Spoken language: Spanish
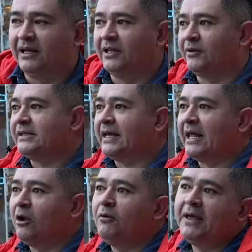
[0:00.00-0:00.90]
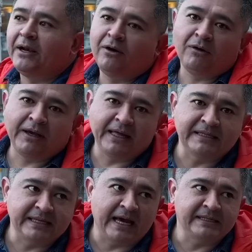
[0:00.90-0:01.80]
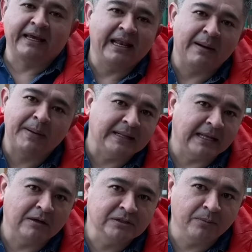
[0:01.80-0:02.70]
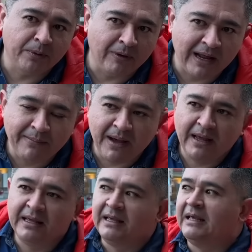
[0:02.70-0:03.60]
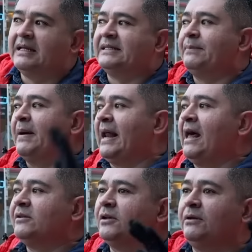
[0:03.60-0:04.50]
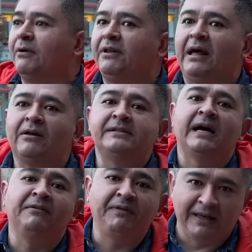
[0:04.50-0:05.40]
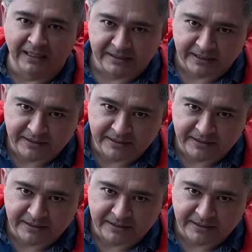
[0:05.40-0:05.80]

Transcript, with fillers: Entonces aquí el gobierno lo que desea es que la plata no sea un problema, separados o divorciados sean felices.